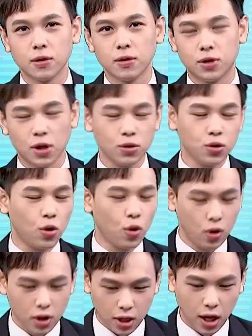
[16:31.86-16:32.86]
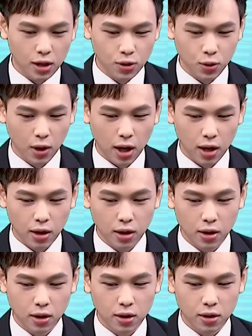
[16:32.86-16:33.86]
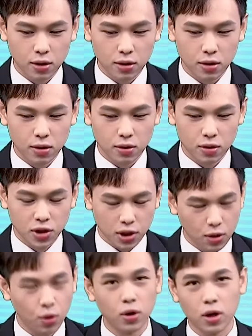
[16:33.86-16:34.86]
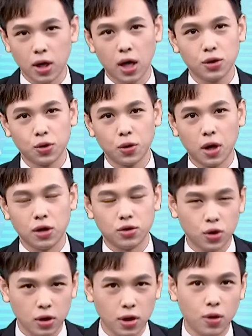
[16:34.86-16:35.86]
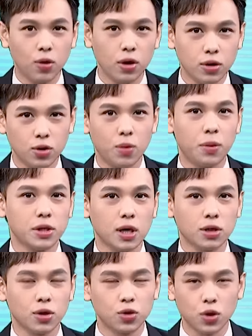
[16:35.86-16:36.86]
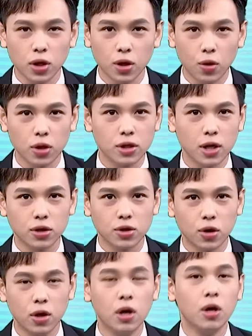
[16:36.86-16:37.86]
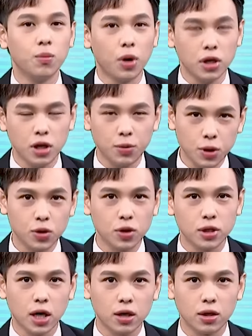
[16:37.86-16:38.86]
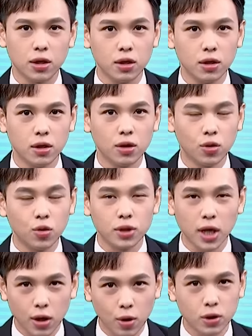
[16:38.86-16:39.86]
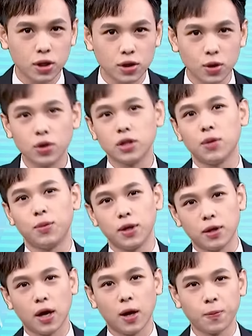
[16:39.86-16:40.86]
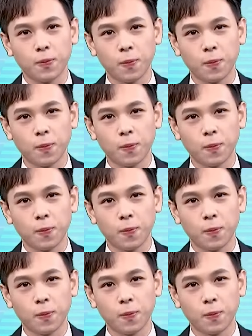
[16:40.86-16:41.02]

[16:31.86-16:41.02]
只要说获利开出来，新获利开出来，全年获利就会被上修，全年获利上修，本益比就会降低。股价空间就会再变大，